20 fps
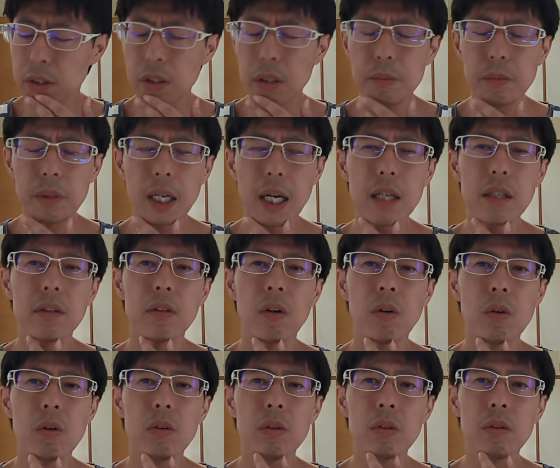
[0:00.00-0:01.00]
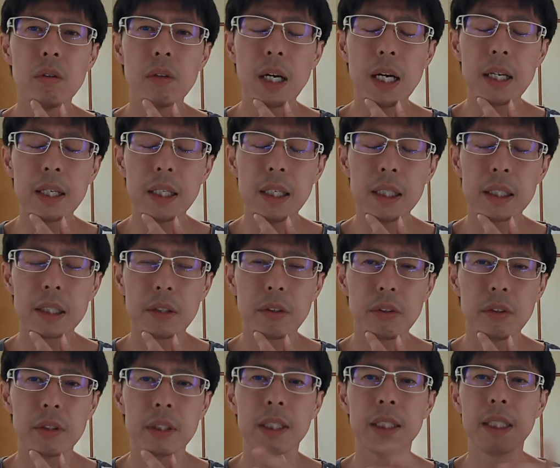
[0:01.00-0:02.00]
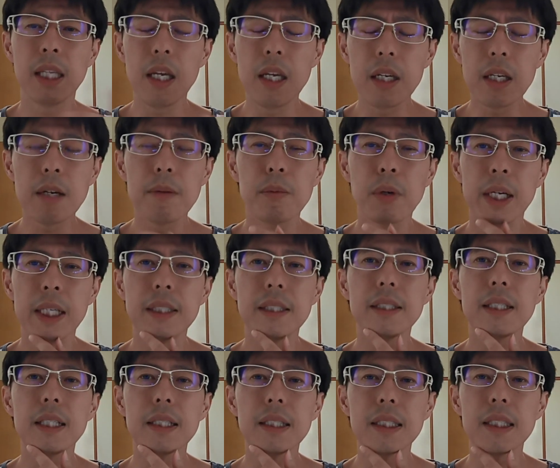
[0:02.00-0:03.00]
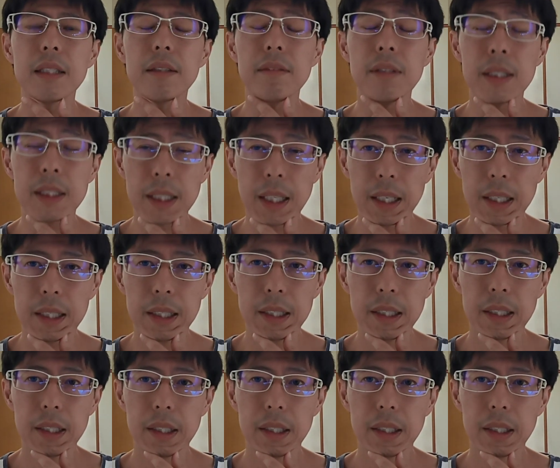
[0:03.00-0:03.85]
それはもう各報道関係者の人たち全員がもう閲覧してください。